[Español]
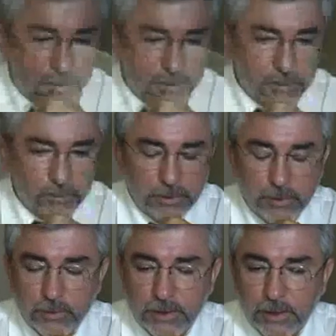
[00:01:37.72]
eh, llegó
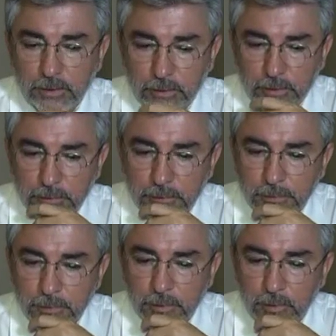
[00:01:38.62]
el contador
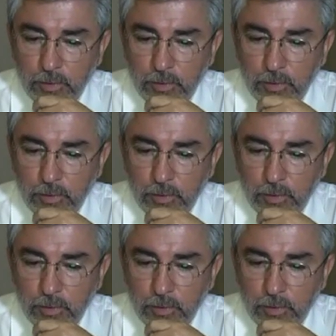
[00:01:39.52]
eh,